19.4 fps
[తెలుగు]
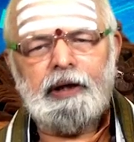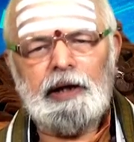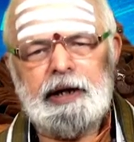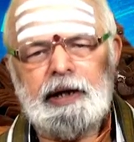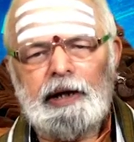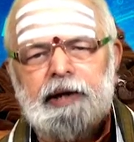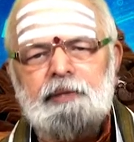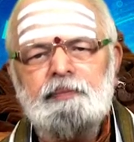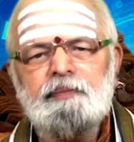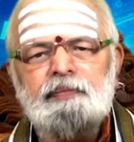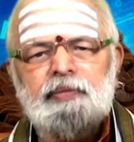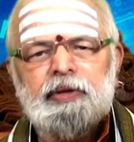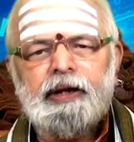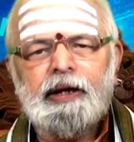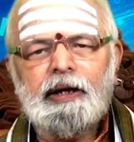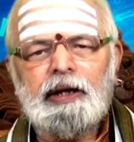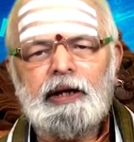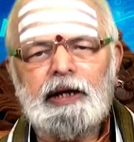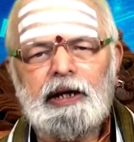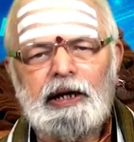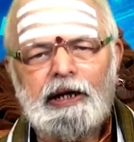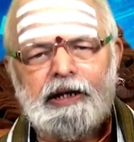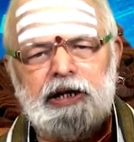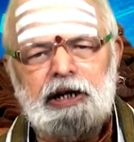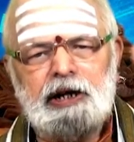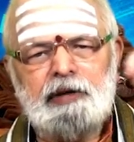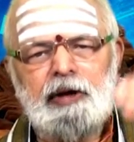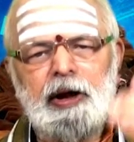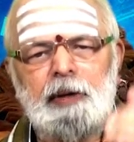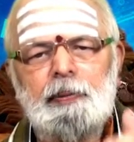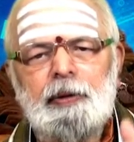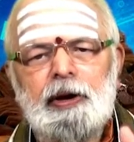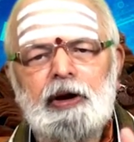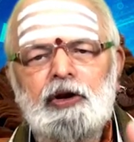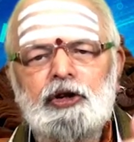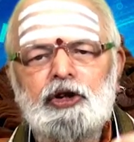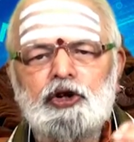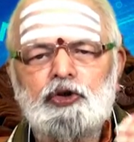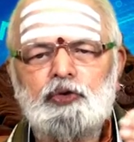ఈ రియల్ ఎస్టేట్
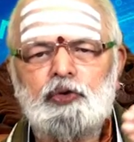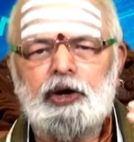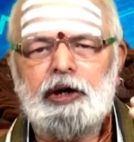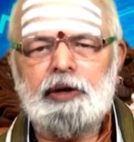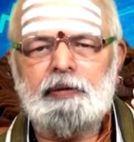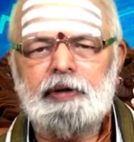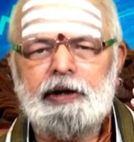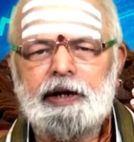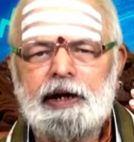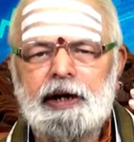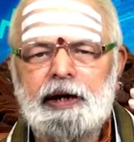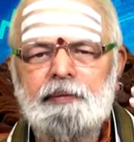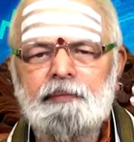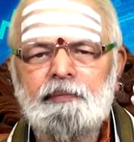వ్యాపారంలో తీసుకున్నటువంటి